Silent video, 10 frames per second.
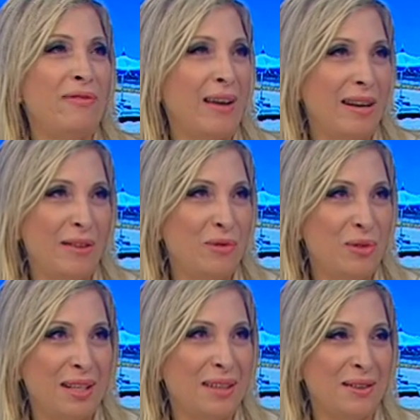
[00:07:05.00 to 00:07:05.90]
fans à
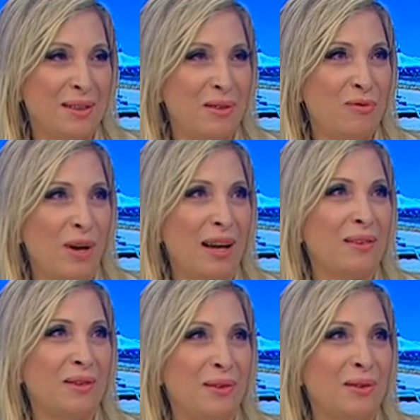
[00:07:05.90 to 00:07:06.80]
venir
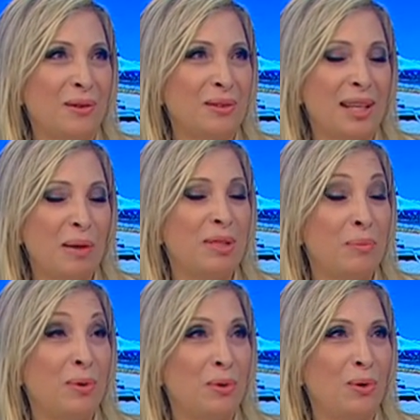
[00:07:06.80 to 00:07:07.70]
voir, rentrer un
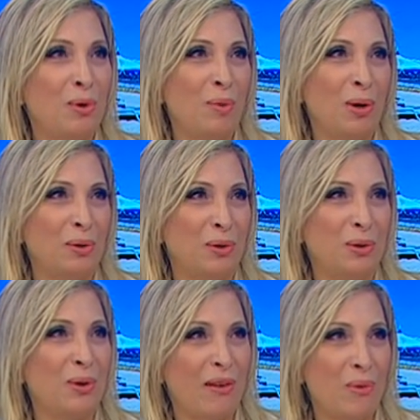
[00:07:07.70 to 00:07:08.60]
petit peu dans le monde de,
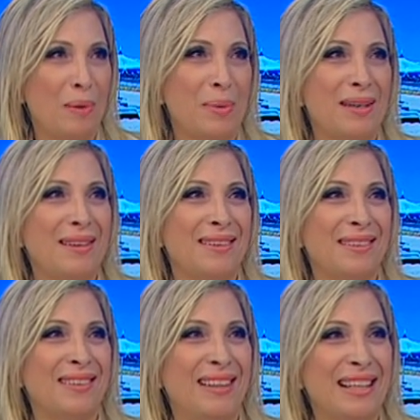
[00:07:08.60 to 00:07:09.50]

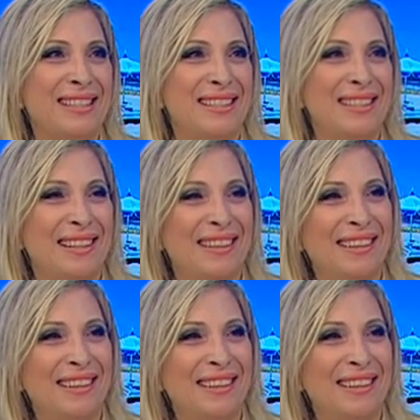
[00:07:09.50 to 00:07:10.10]
de l'artiste.